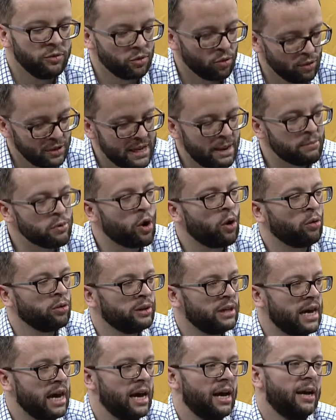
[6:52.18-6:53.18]
Deuxième contenant.
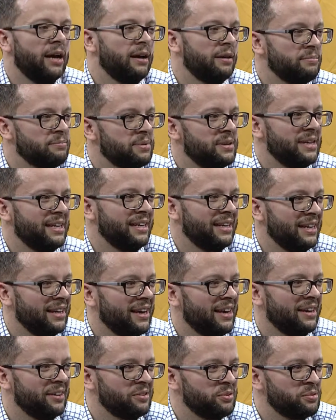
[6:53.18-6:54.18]
Excellent, puis dis
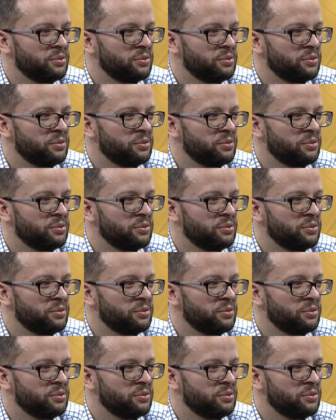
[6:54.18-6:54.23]
euh,